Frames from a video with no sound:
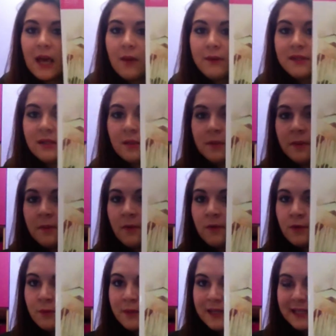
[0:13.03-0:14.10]
questo è il primo
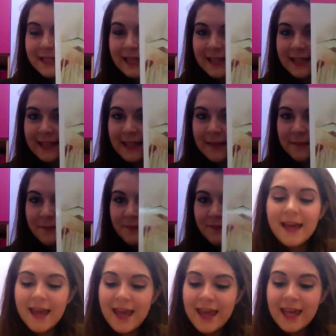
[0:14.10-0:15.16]
volume di 7
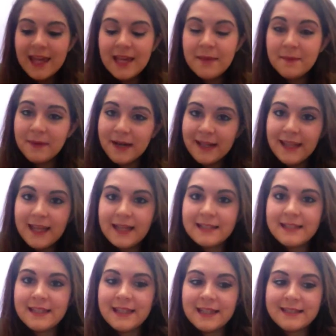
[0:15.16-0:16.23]
e in pratica
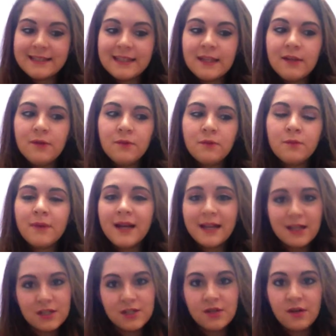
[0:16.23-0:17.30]
si tratta di un
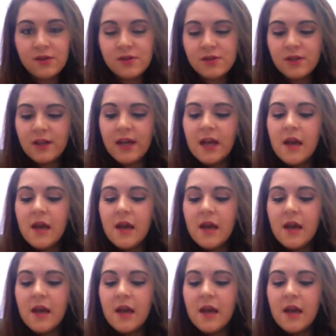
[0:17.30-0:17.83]
manga shoujo